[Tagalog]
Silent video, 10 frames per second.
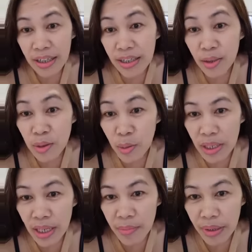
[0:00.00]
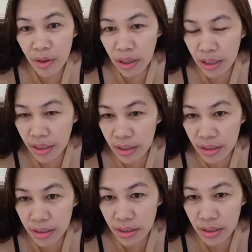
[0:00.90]
Atong suwayan ba og kanang
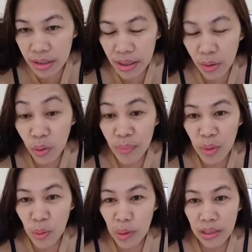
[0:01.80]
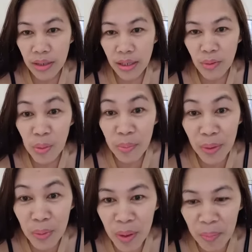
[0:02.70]
huwam og kwarta kung
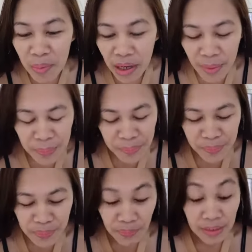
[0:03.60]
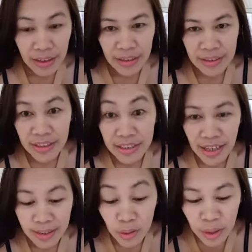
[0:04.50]
magpahuwam ba? Sa
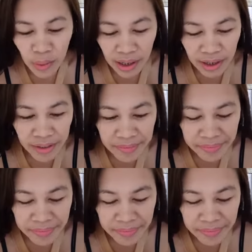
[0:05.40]
isa atong tawagan.